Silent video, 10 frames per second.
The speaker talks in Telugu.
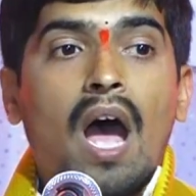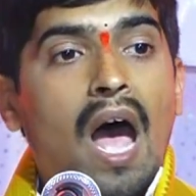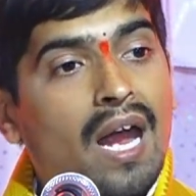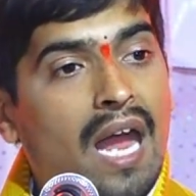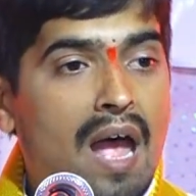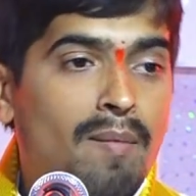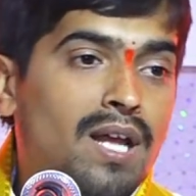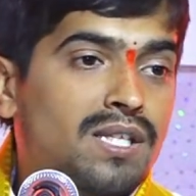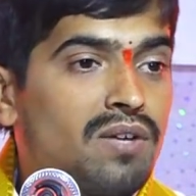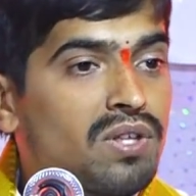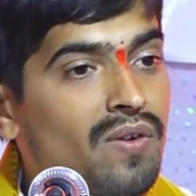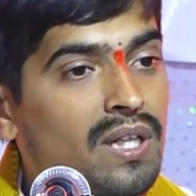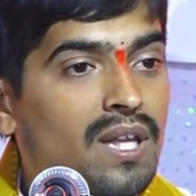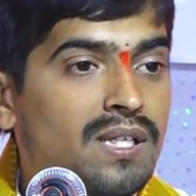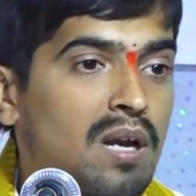ఆ కెమెరా జీవితం
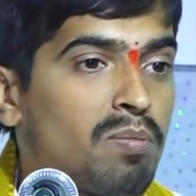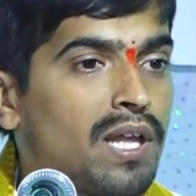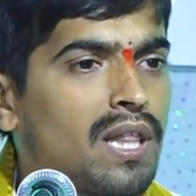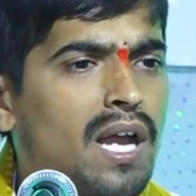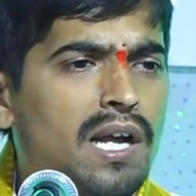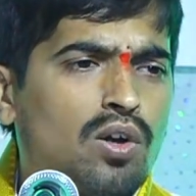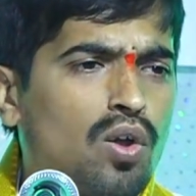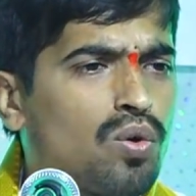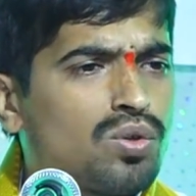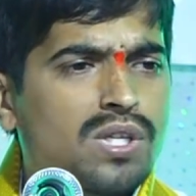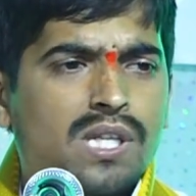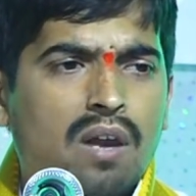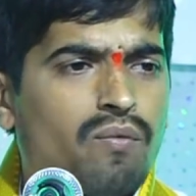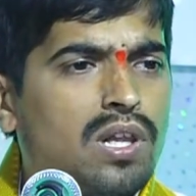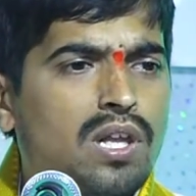అంతా సరిపోయిందా ఇంట్లో కూర్చుని
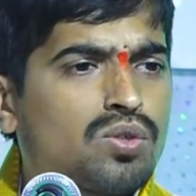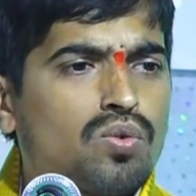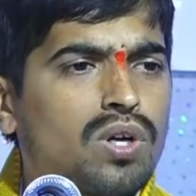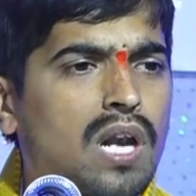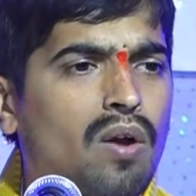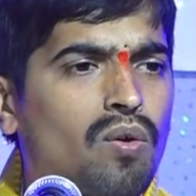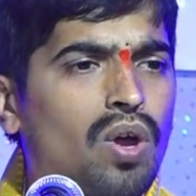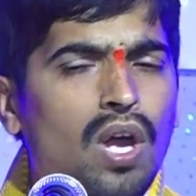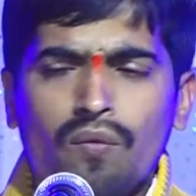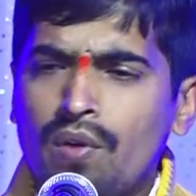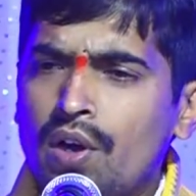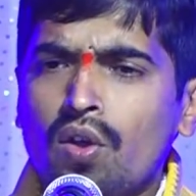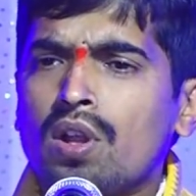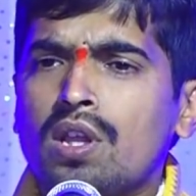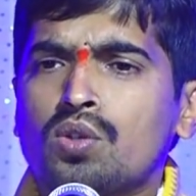సెల్ఫీలు తీసుకుంటున్నారు
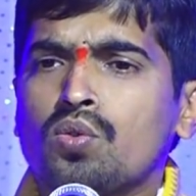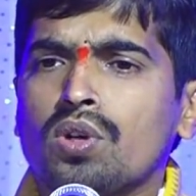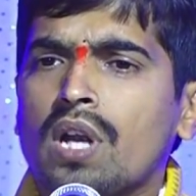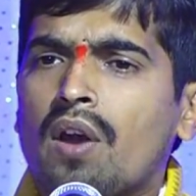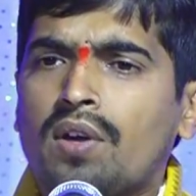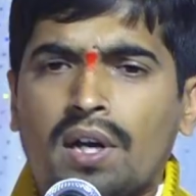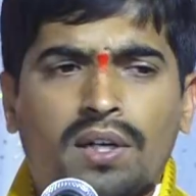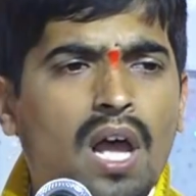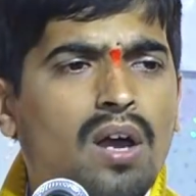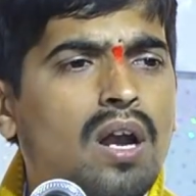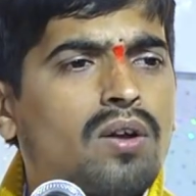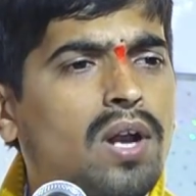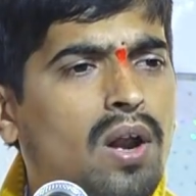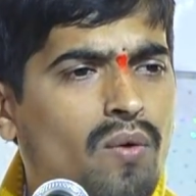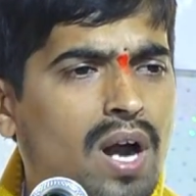వీడియోలు తీసుకుంటున్నారు టిక్టాక్లు
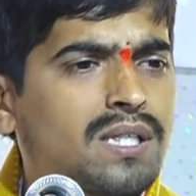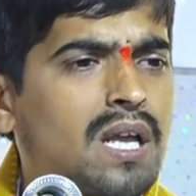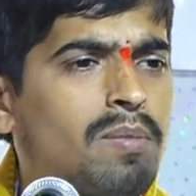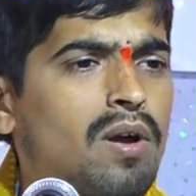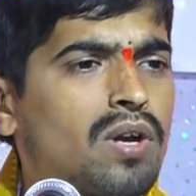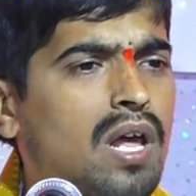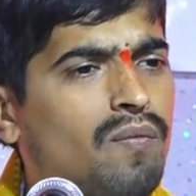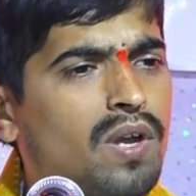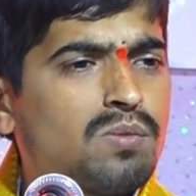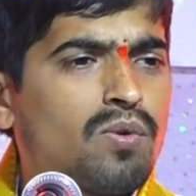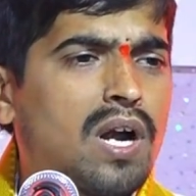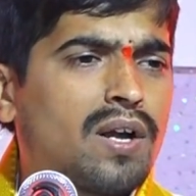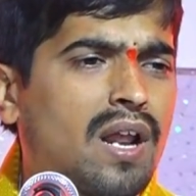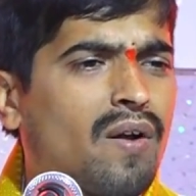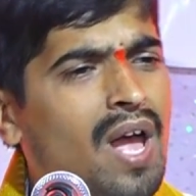అంటున్నారు వాట్సాప్లు అంటున్నారు ఫేస్బుక్
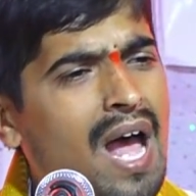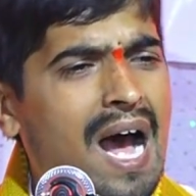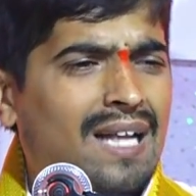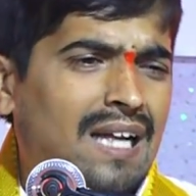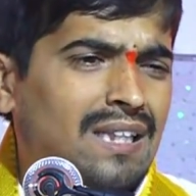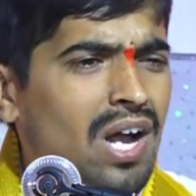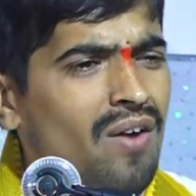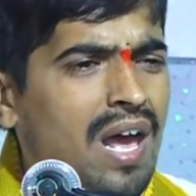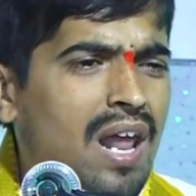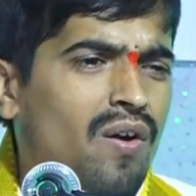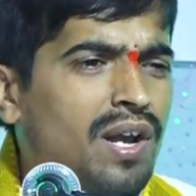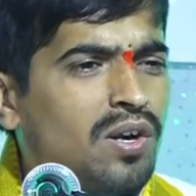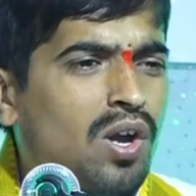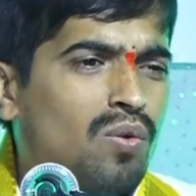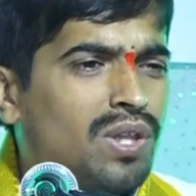అంటున్నారు ఆ తతంగం ఎలాగో
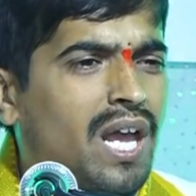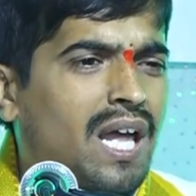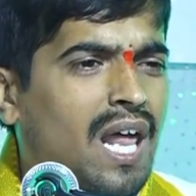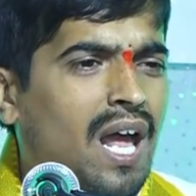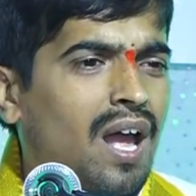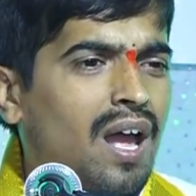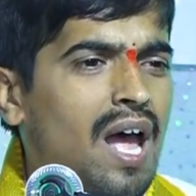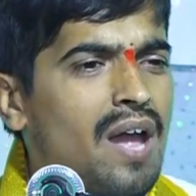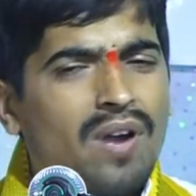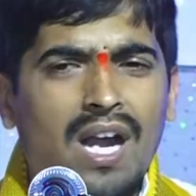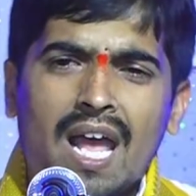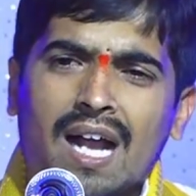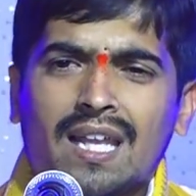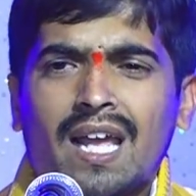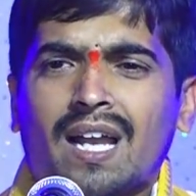ఇంట్లో ఉంది కదా
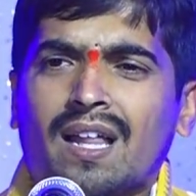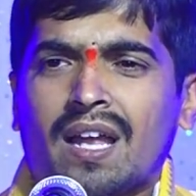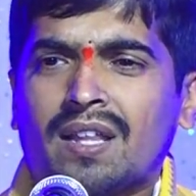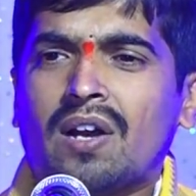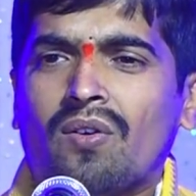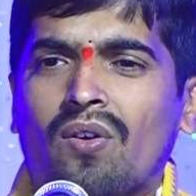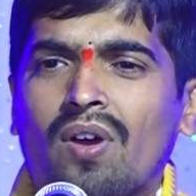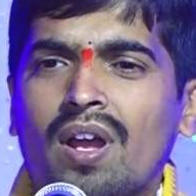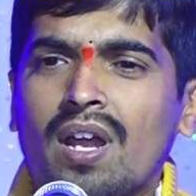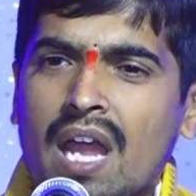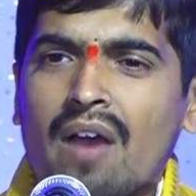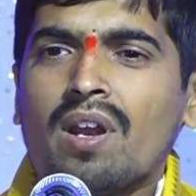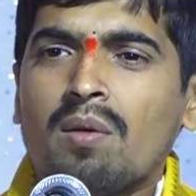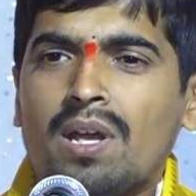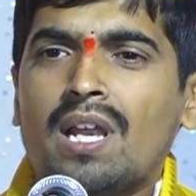వెళ్ళాక అదే కదా దరిద్రం
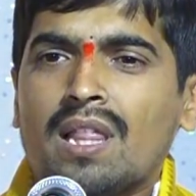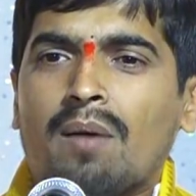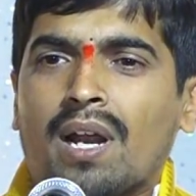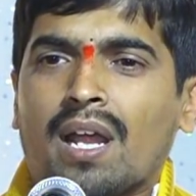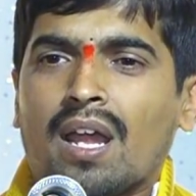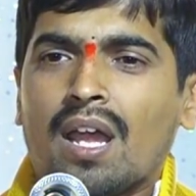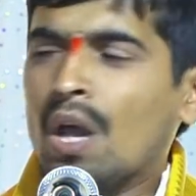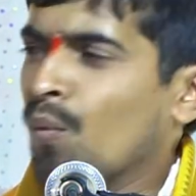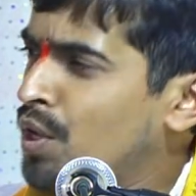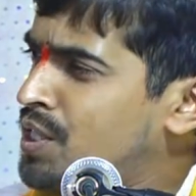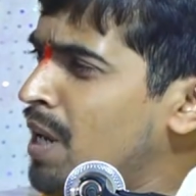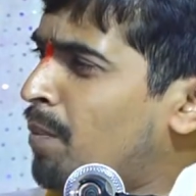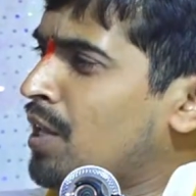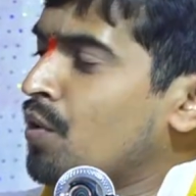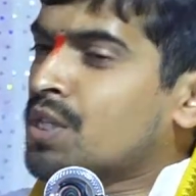ఇంకేమైనా మిగిలిందా మనకి వచ్చిన
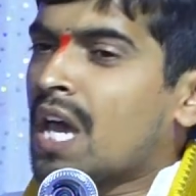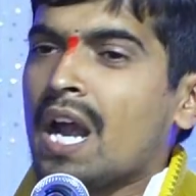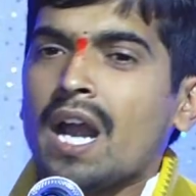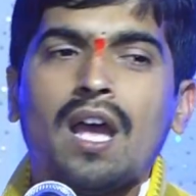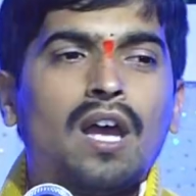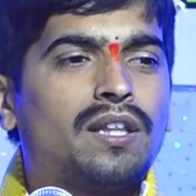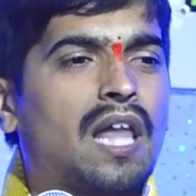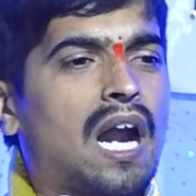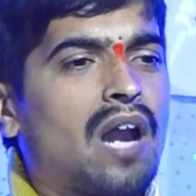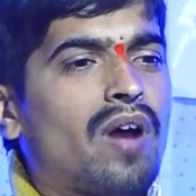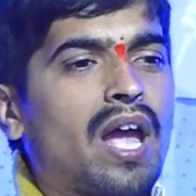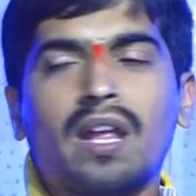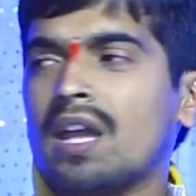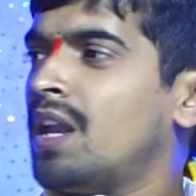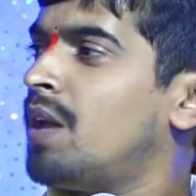పది నిమిషాలైనా దండం
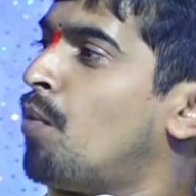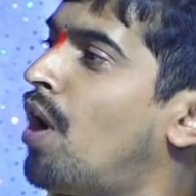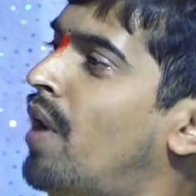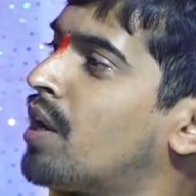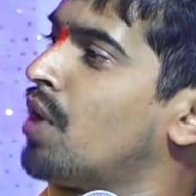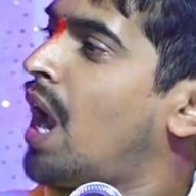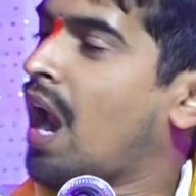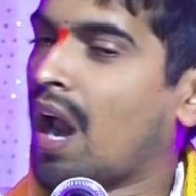ఆయనకి మొహం అటునా